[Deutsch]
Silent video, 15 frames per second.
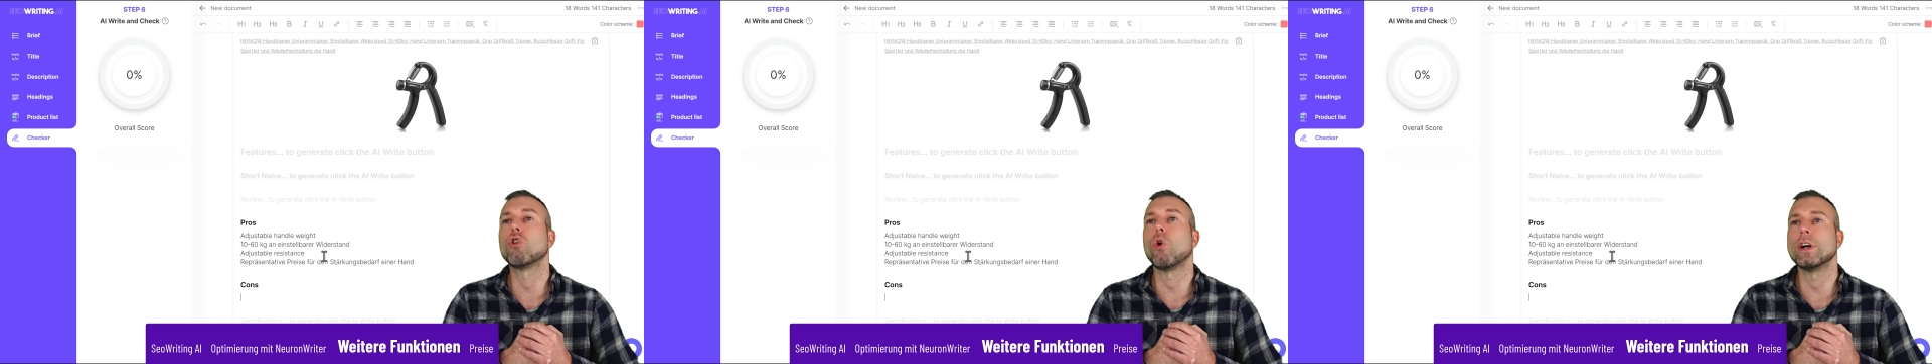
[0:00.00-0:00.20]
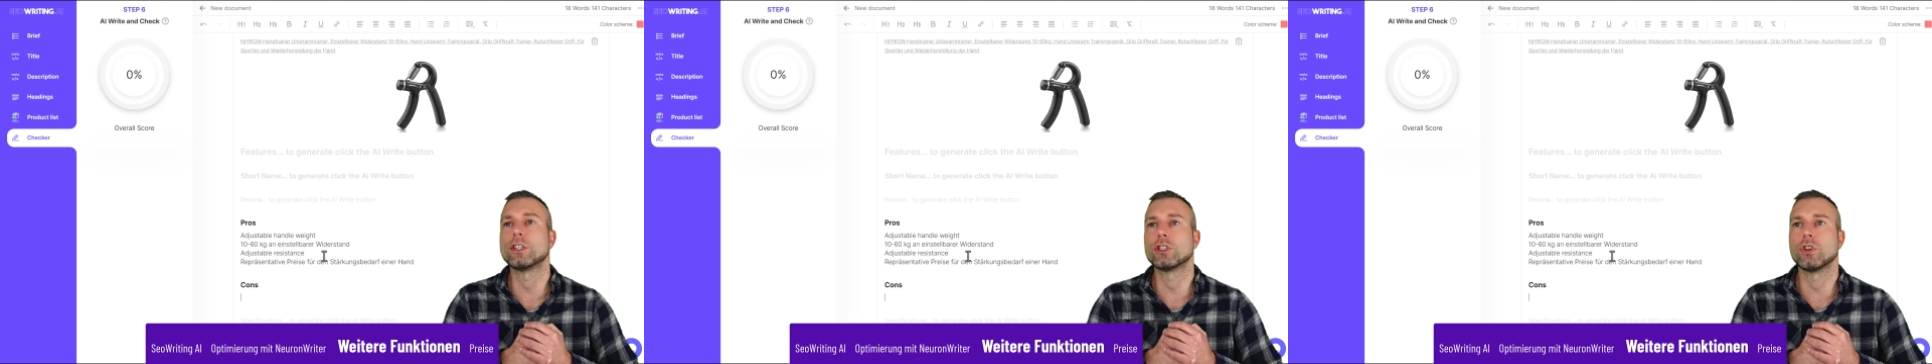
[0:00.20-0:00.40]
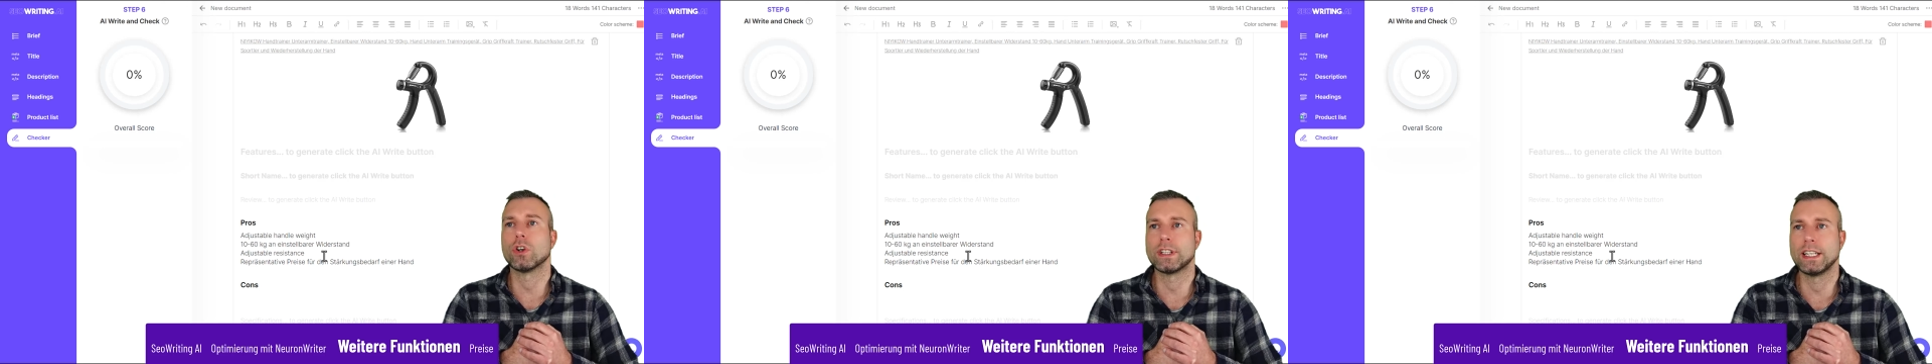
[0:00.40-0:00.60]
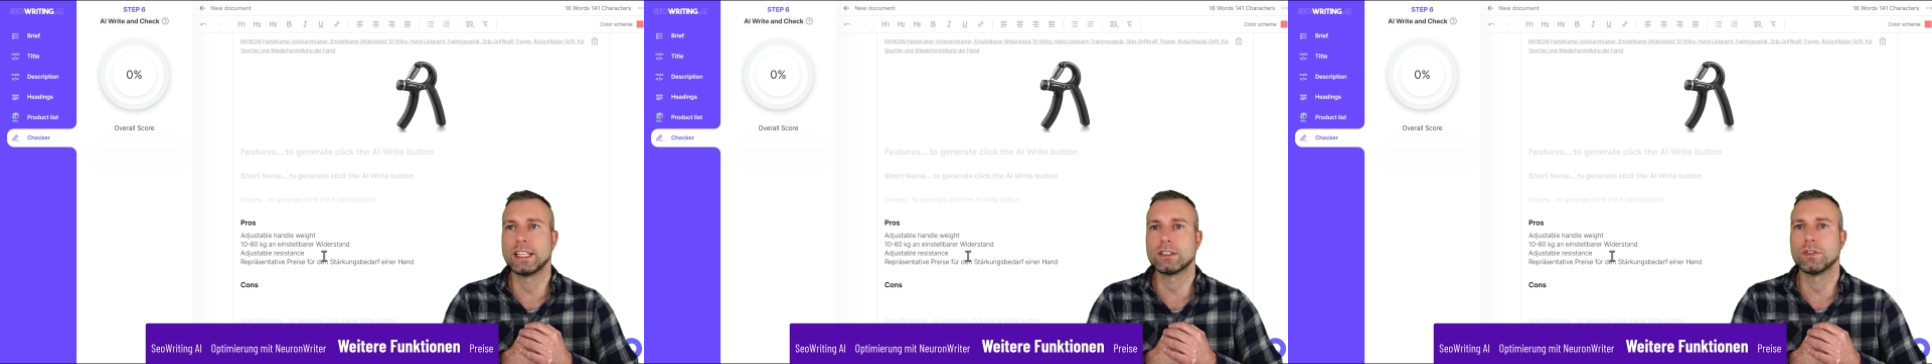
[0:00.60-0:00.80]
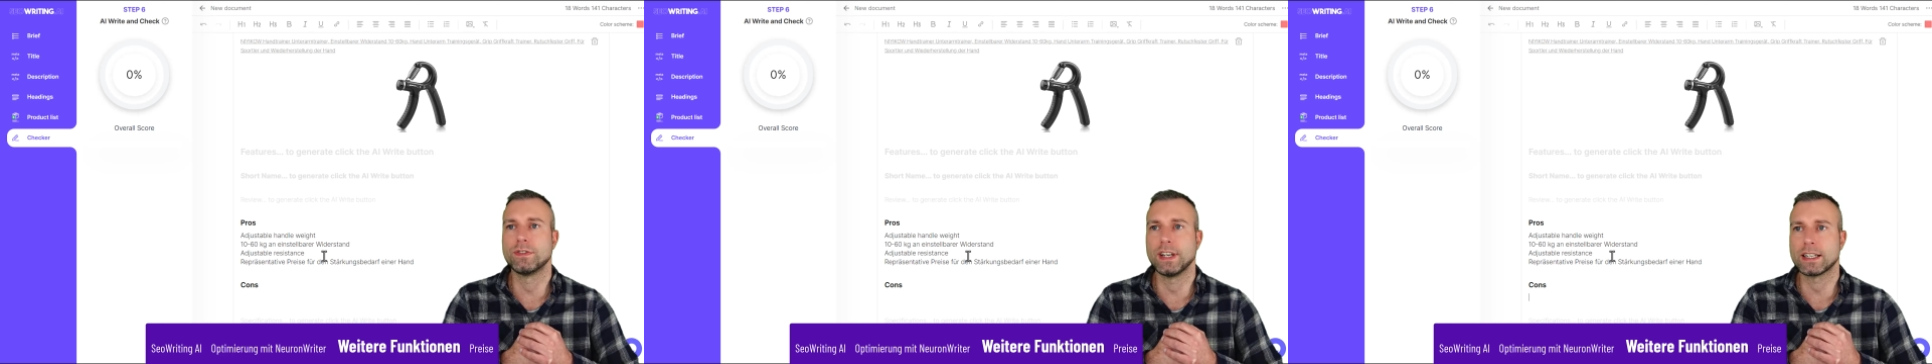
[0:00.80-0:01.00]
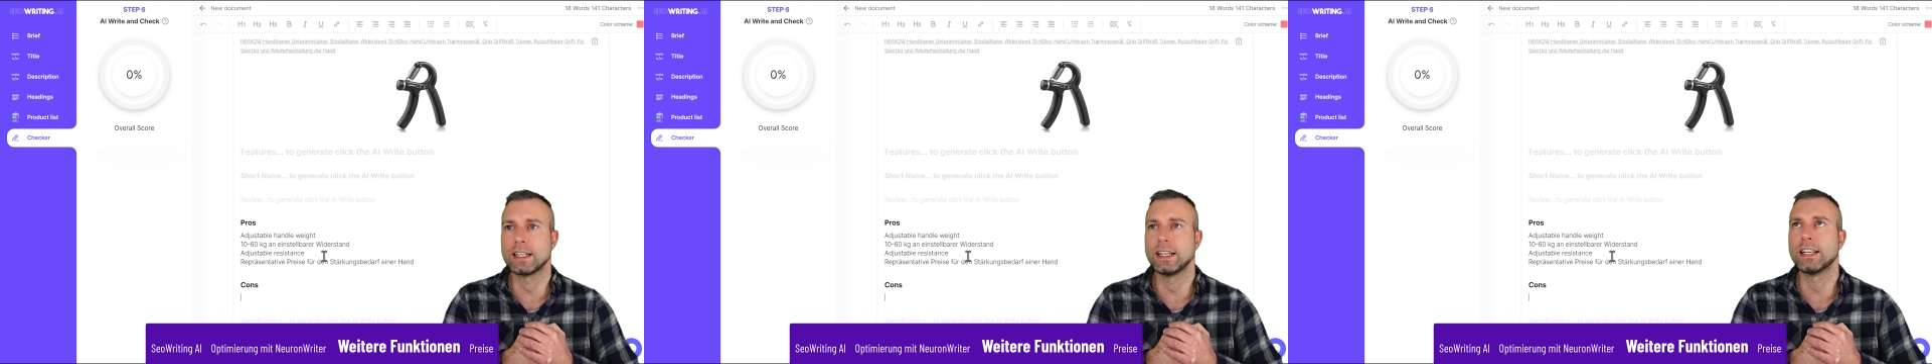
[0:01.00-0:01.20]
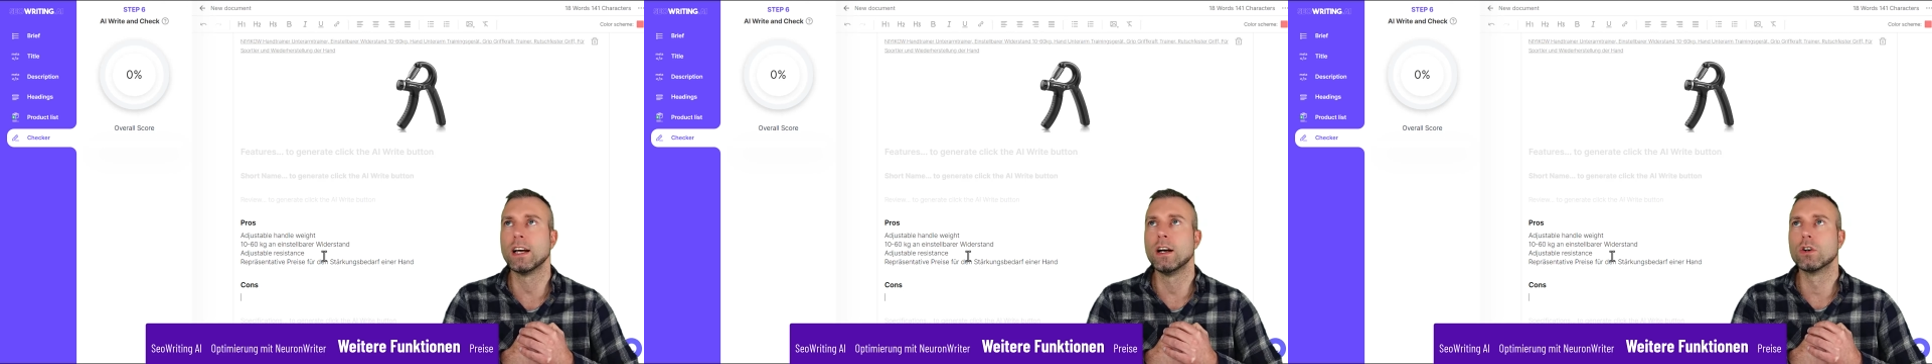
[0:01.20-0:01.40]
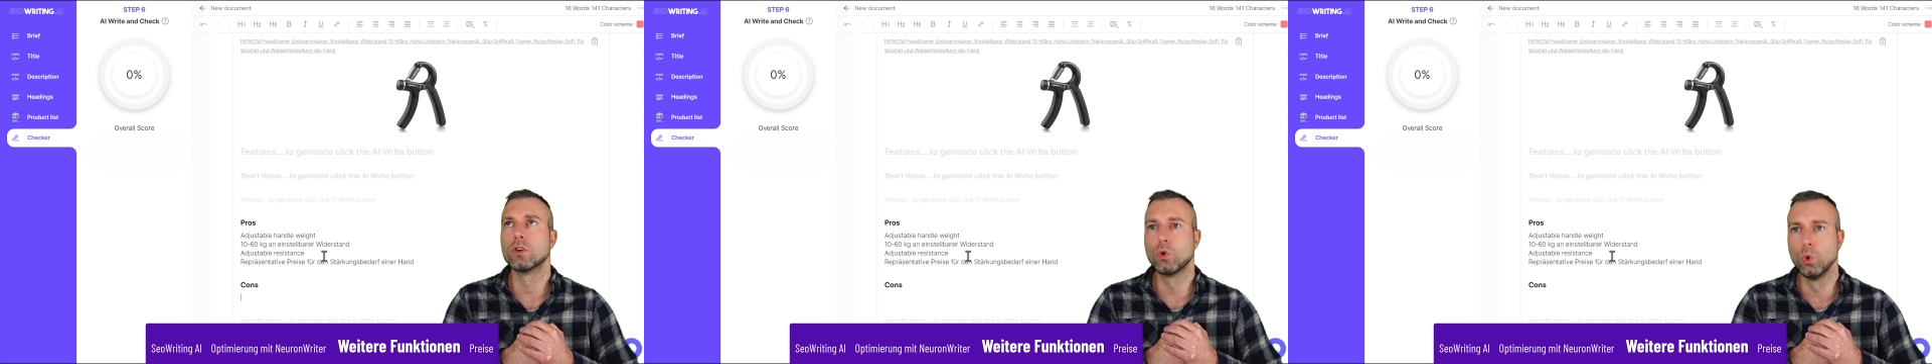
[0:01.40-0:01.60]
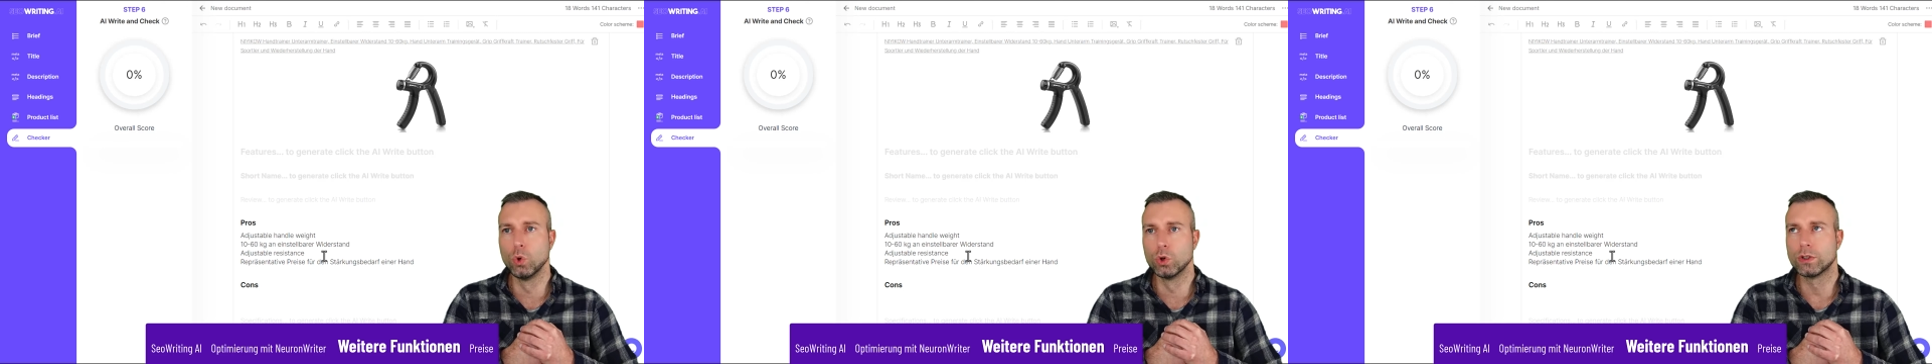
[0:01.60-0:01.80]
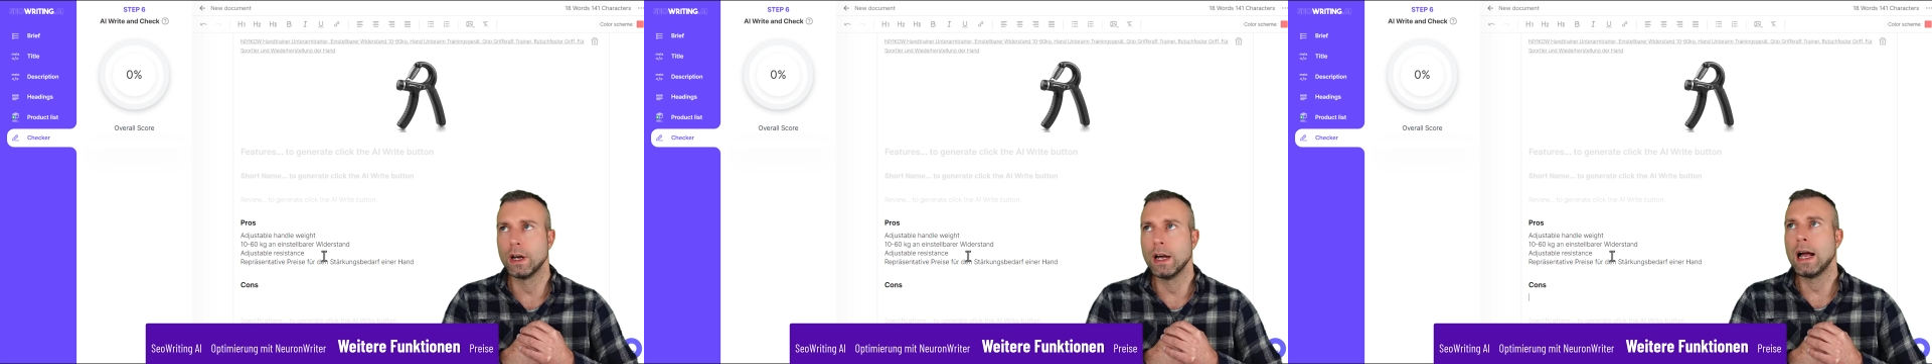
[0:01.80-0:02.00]
Deutsch noch nicht so wirklich
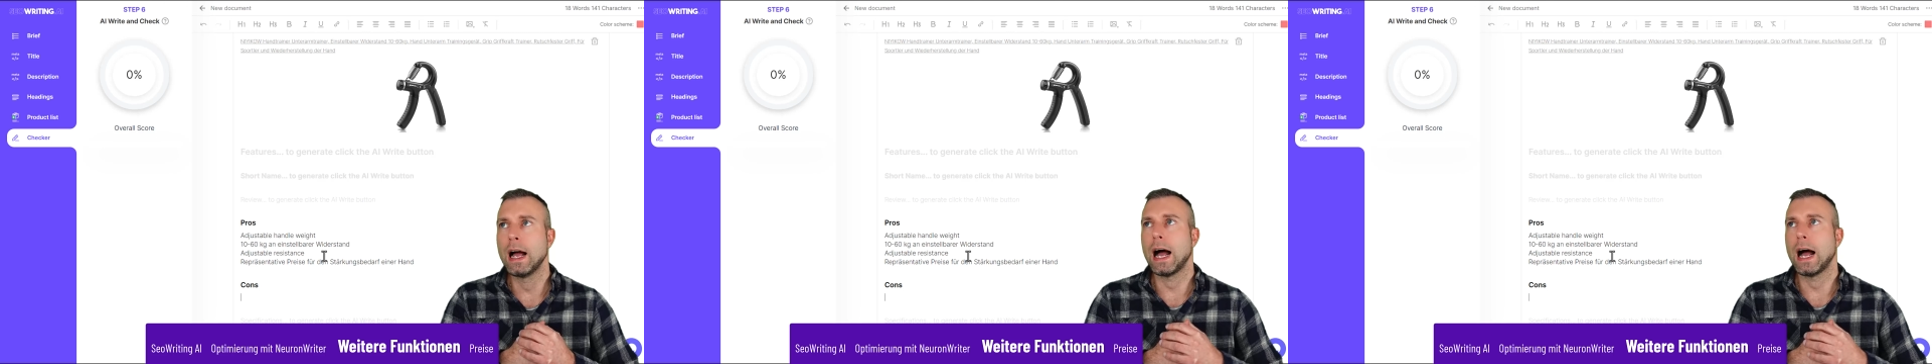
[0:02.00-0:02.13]
gut.